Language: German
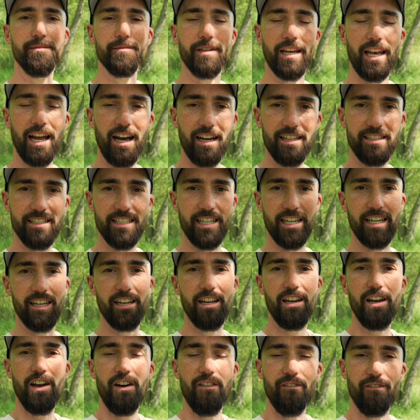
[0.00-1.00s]
im Klaren sein,
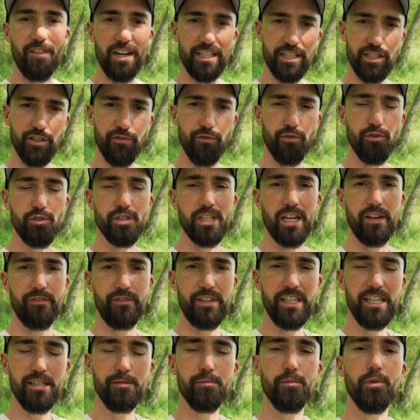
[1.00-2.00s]
was du
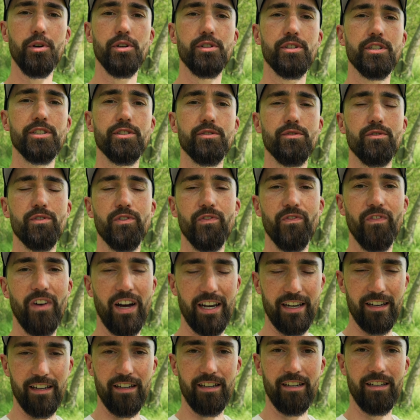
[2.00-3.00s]
fotografieren möchtest und
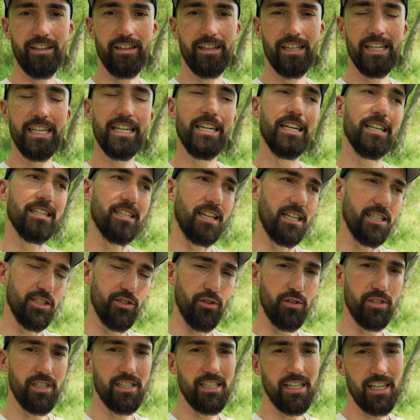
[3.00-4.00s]
wann. Dann
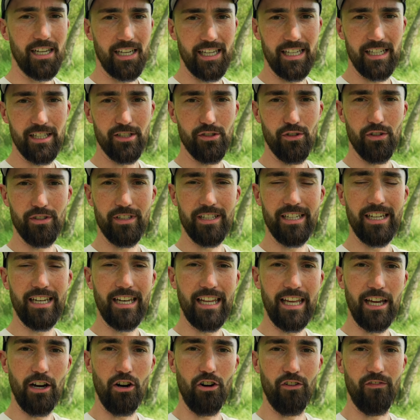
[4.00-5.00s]
sollte in der Regel dort in der
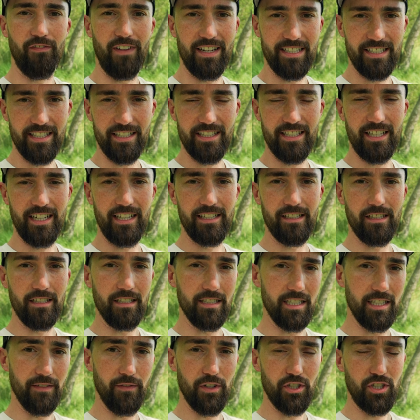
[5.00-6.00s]
Nähe auch Wasser sein, dann
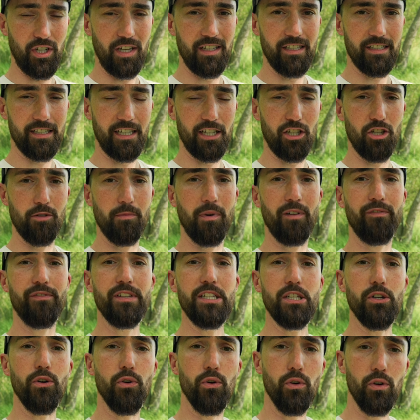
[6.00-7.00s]
ist die Wahrscheinlichkeit nochmal
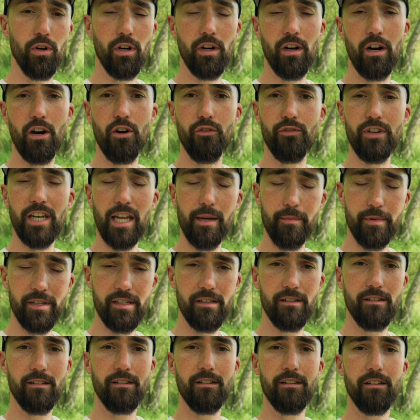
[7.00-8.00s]
viel höher auf
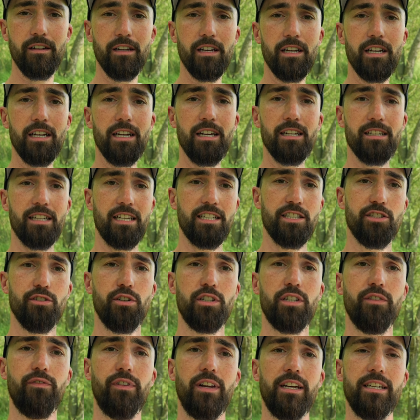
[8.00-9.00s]
Nebel. Dann
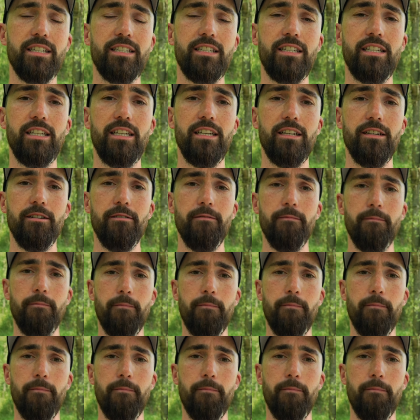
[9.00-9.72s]
sollte vielleicht die